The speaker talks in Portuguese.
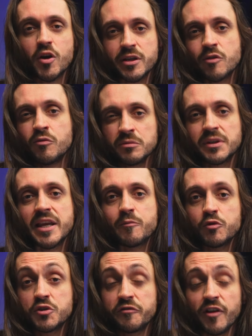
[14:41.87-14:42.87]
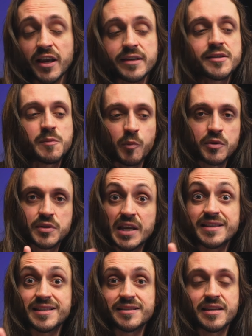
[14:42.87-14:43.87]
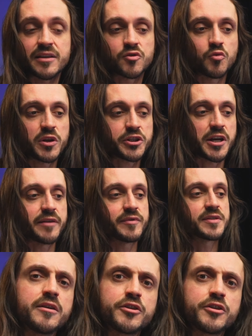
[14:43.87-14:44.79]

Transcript: que com tempos diferentes, por isso que existem as duas chaves.